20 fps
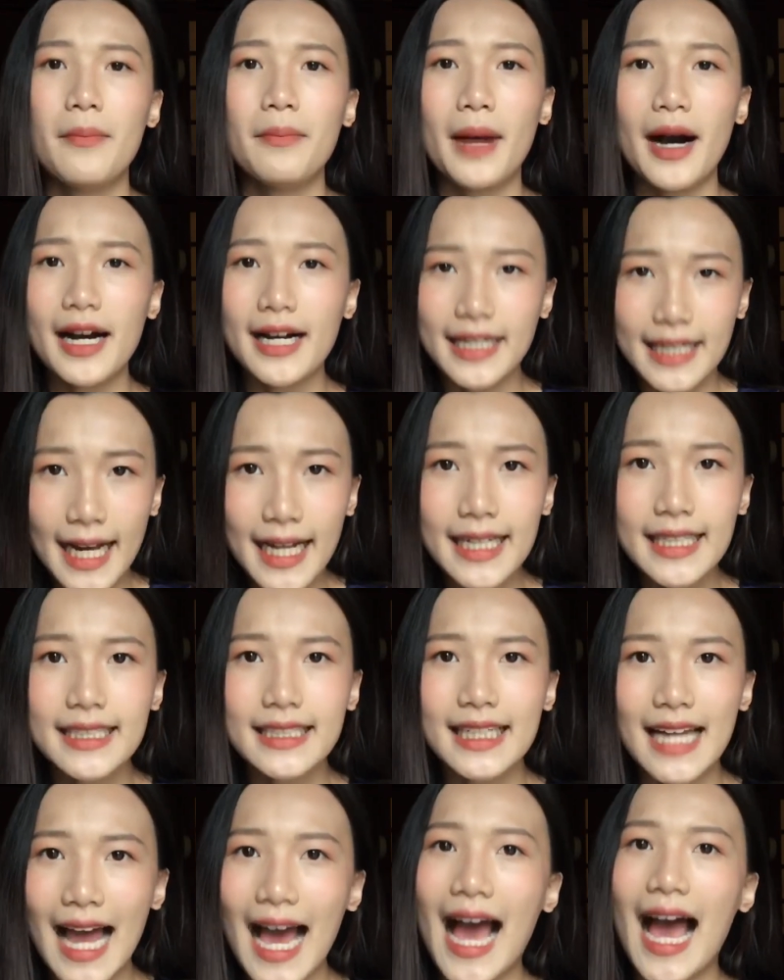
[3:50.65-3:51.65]
bằng
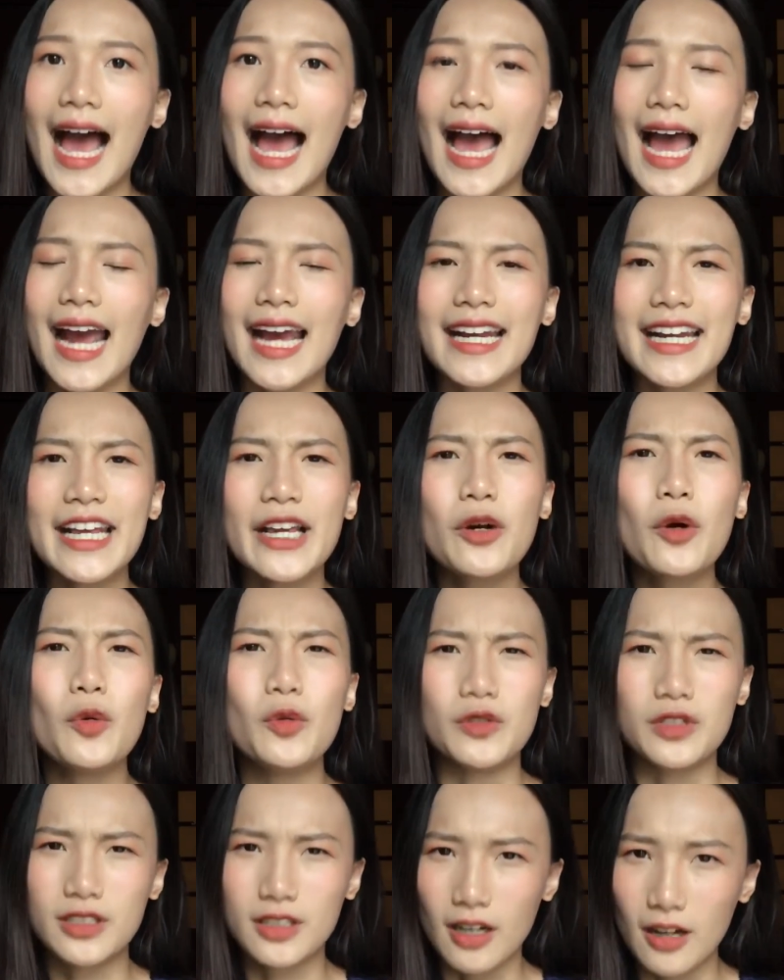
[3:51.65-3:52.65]
cách là hãy đi
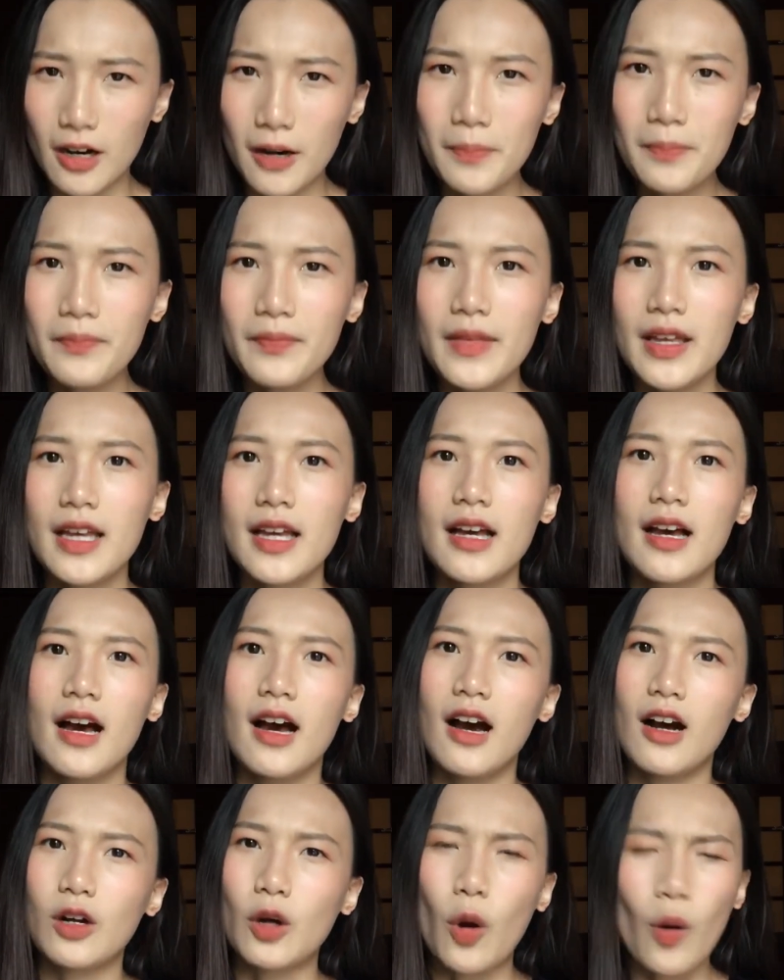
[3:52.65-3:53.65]
ngủ sớm
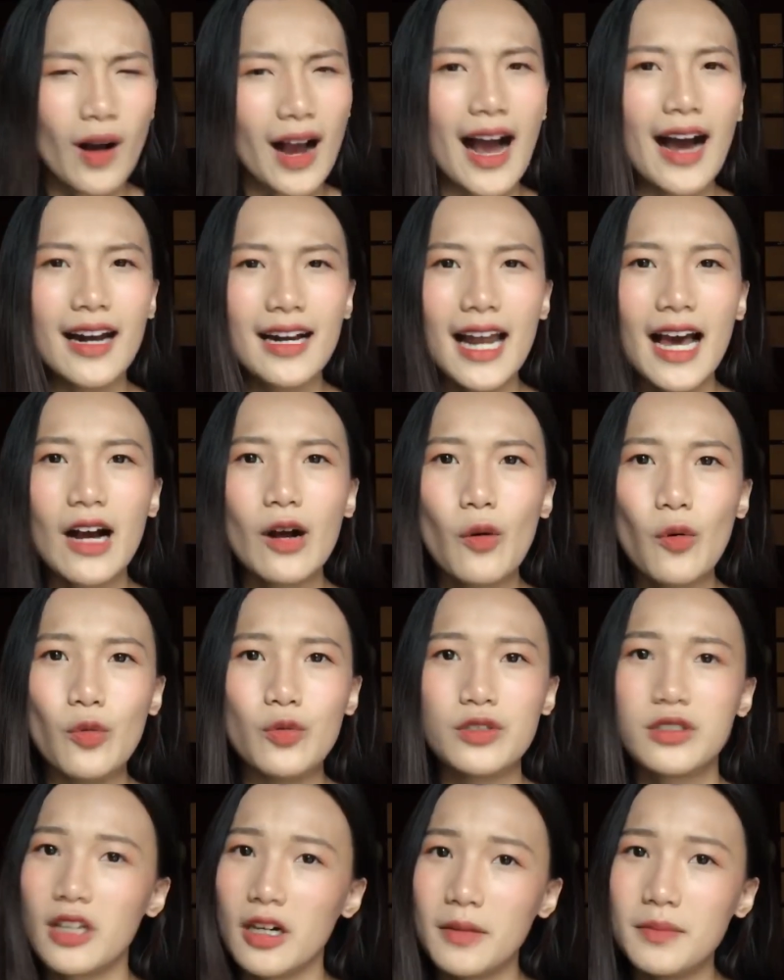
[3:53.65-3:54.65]
à, cố gắng là
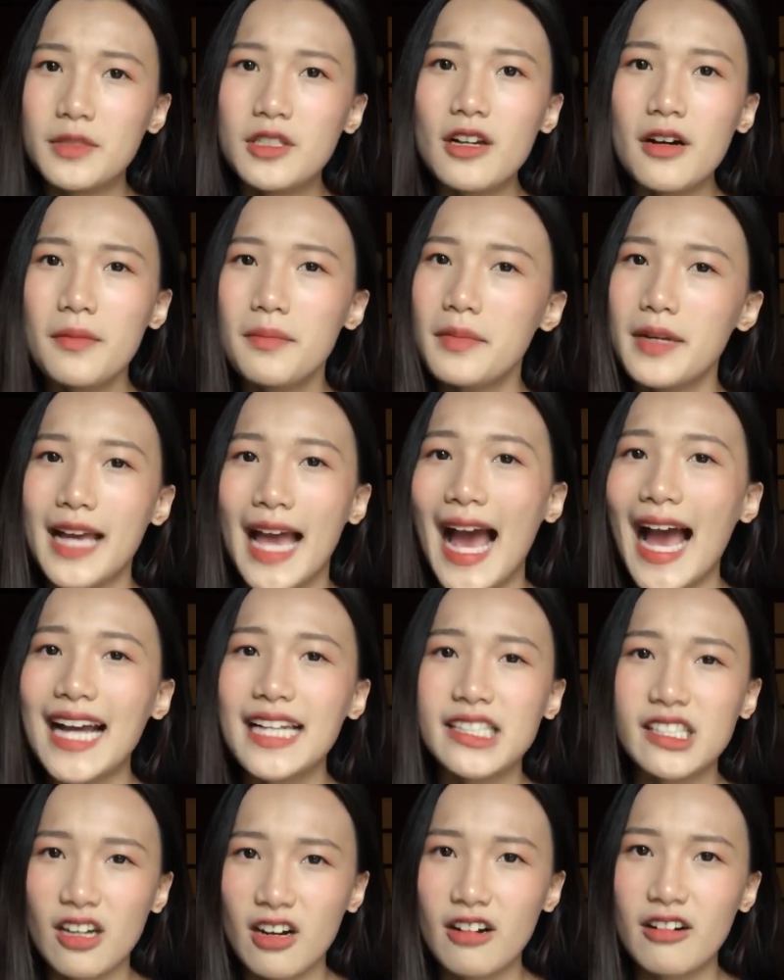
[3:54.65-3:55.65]
ngủ sớm trước
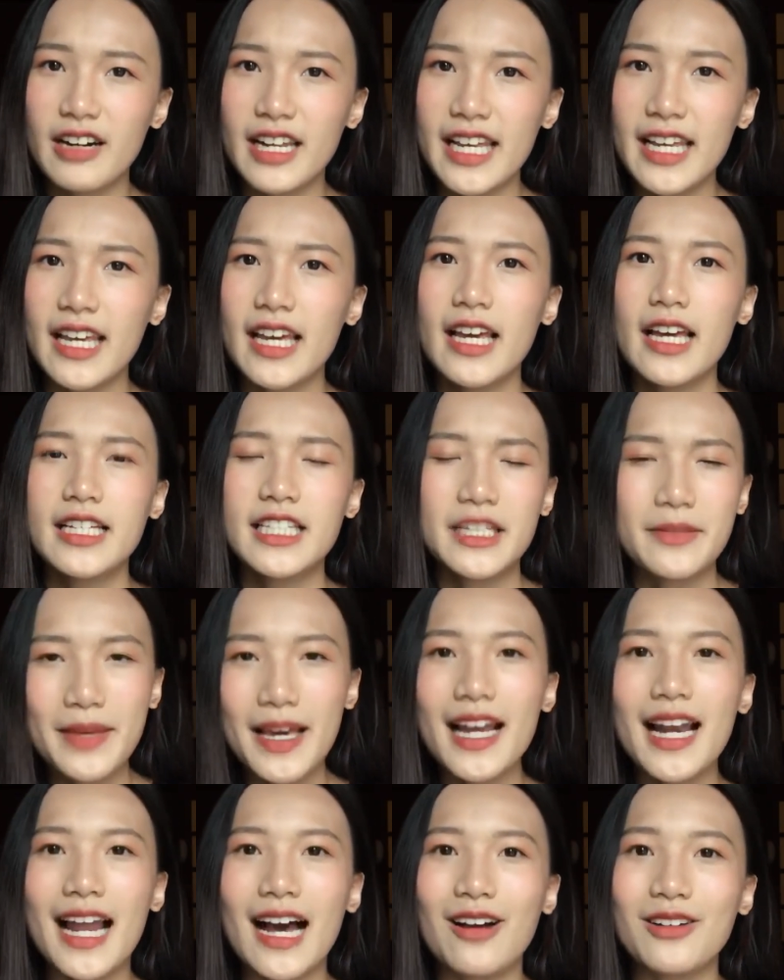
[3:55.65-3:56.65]
12 giờ đi chị
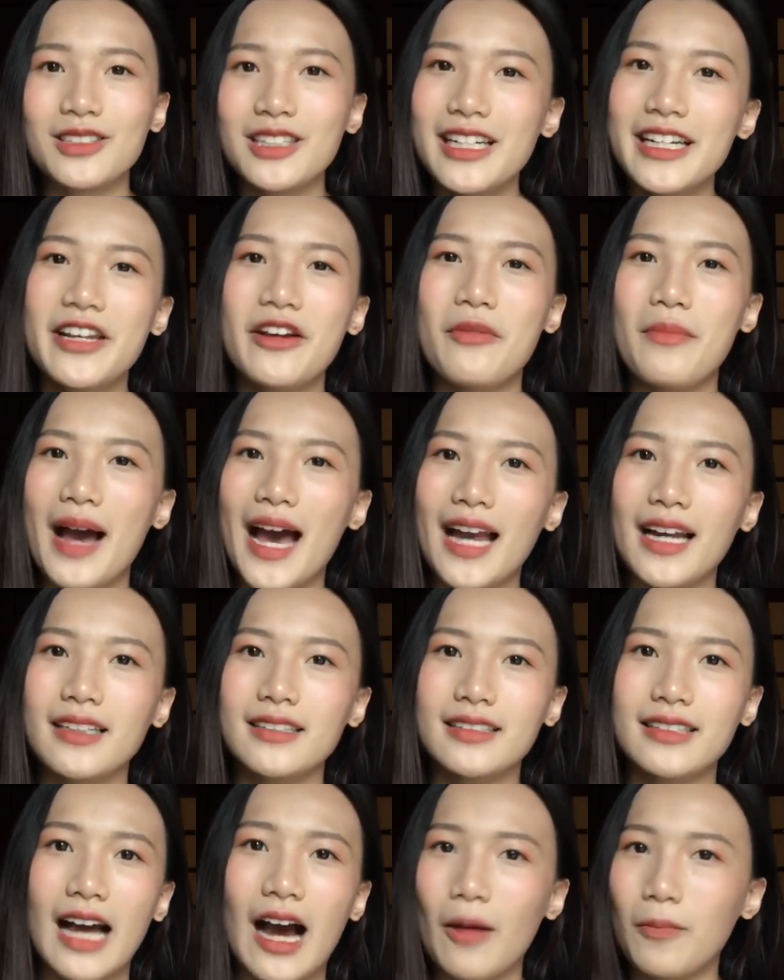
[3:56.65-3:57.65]
biết là có rất nhiều bạn
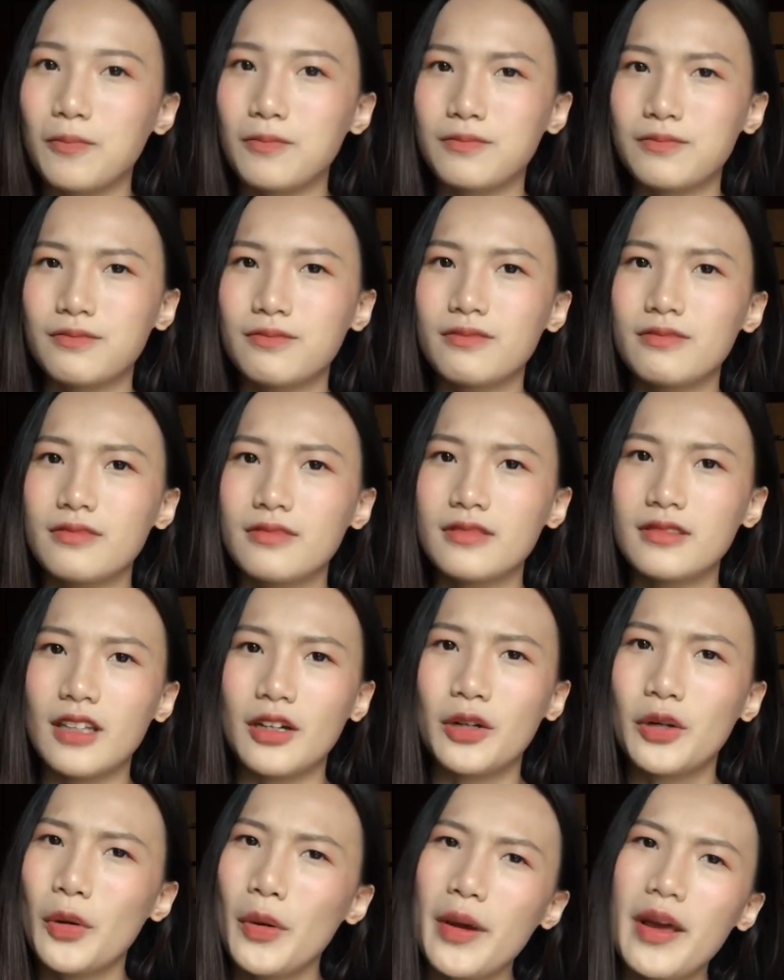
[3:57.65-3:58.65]
học
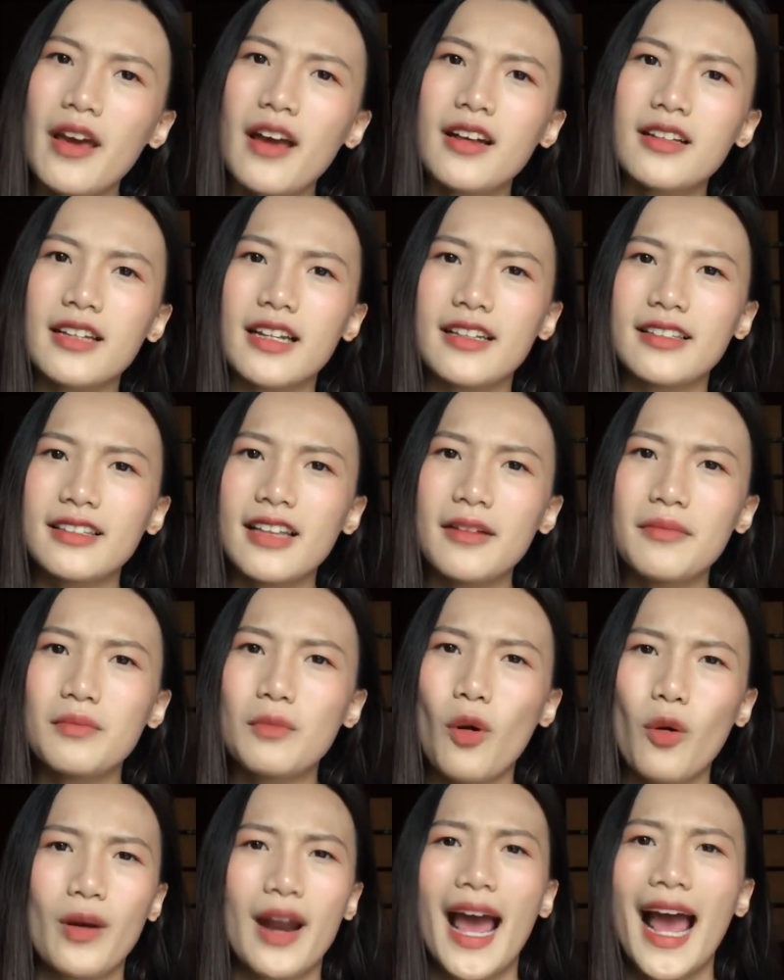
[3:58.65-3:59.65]
thật khuya đến tận
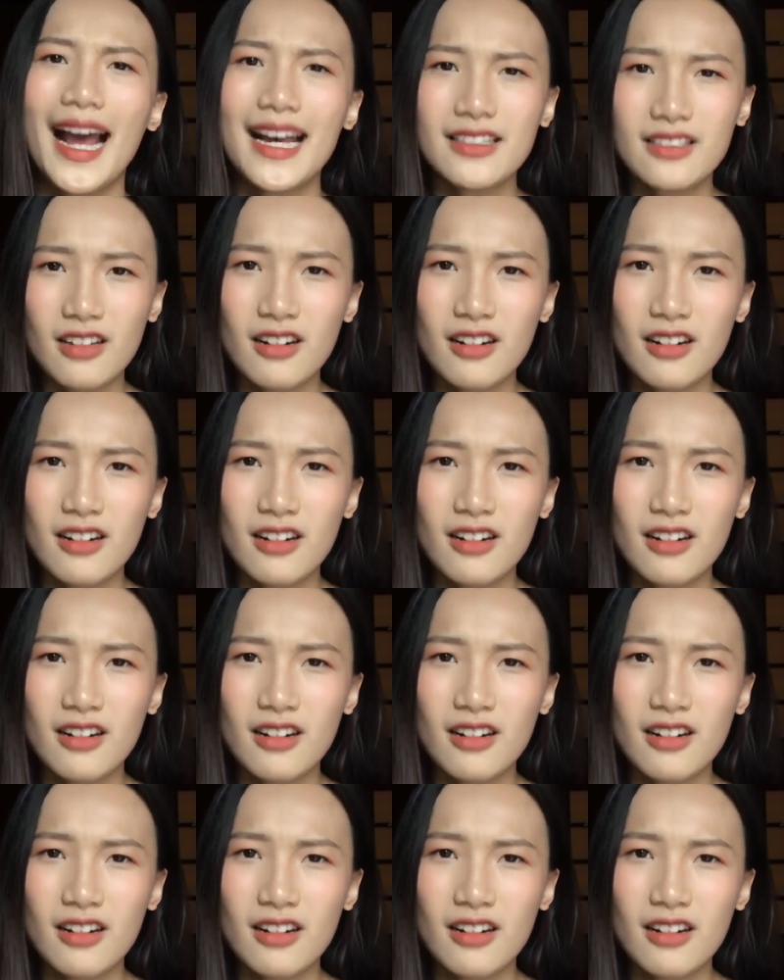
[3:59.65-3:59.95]
1 2